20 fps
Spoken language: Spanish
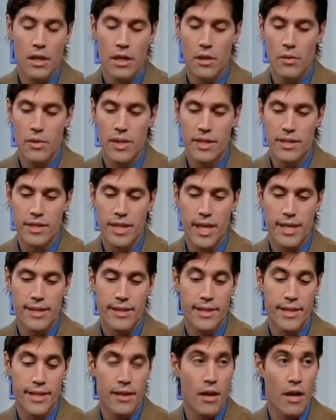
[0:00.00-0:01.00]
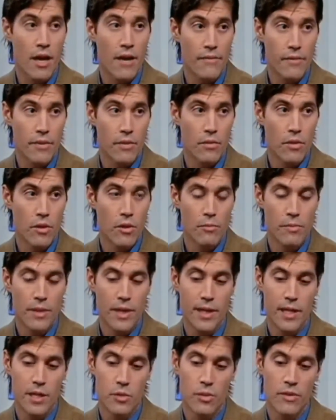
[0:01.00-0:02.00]
Foley tenga acento británico.
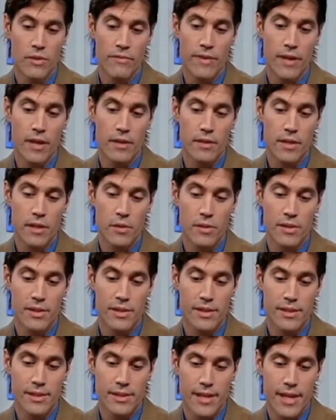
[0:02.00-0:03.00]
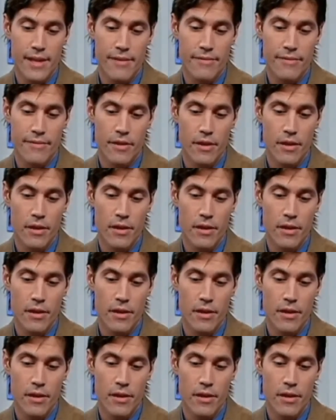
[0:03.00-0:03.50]
Podría ser una de las decenas de